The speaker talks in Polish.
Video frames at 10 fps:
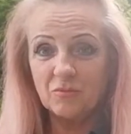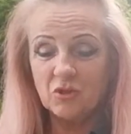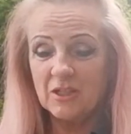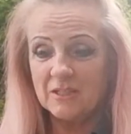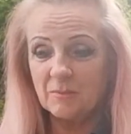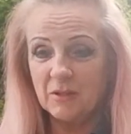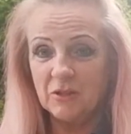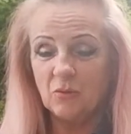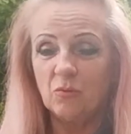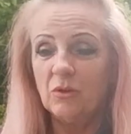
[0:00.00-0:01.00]
Czy ja
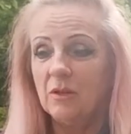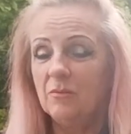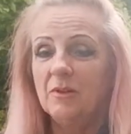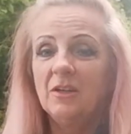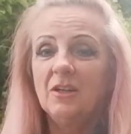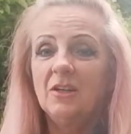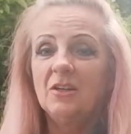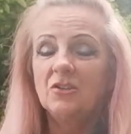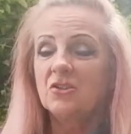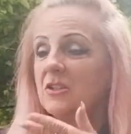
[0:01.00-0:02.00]
spanikuję,
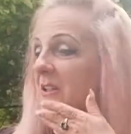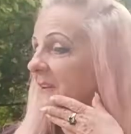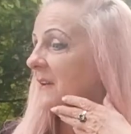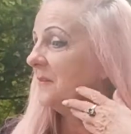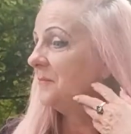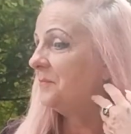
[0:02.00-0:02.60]
czy ja